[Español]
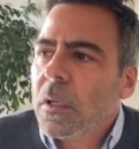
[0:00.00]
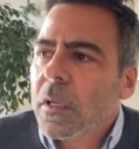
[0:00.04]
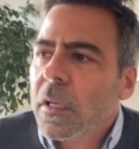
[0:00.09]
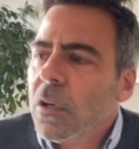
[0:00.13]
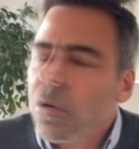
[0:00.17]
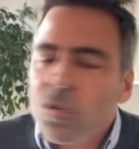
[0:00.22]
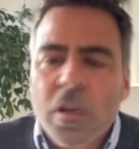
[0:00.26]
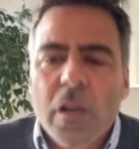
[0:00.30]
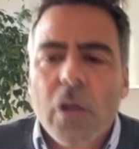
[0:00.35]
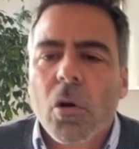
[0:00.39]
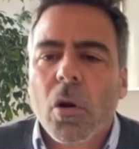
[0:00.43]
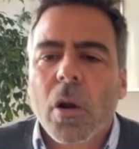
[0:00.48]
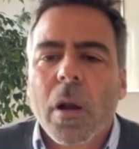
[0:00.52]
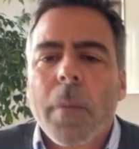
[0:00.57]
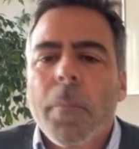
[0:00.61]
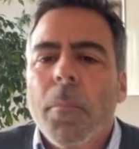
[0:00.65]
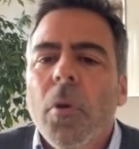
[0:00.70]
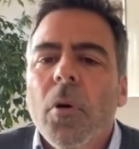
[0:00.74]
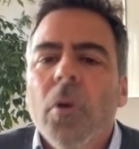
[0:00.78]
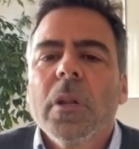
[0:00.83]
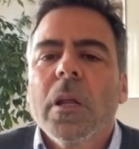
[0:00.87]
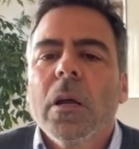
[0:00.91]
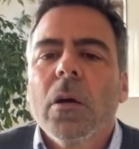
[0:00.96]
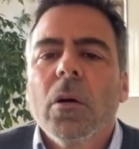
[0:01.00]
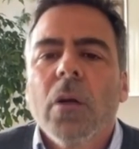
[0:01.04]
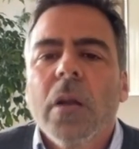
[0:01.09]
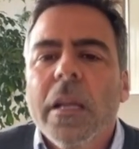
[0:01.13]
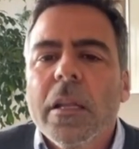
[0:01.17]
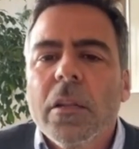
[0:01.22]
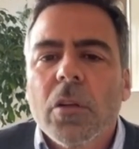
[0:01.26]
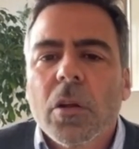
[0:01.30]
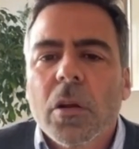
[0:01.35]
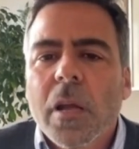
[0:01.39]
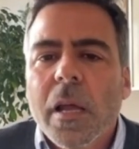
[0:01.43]
no se corresponde
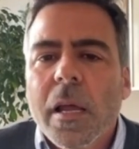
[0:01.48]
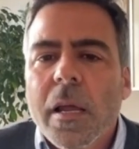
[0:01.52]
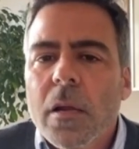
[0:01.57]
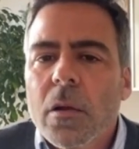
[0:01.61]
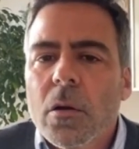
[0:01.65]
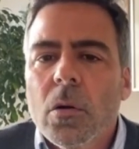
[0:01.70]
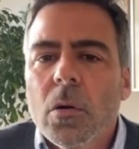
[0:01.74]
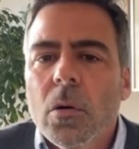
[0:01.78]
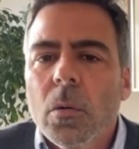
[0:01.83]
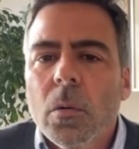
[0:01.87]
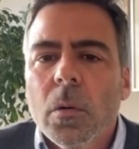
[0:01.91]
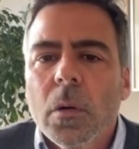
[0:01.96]
con el Ahora, Julio, te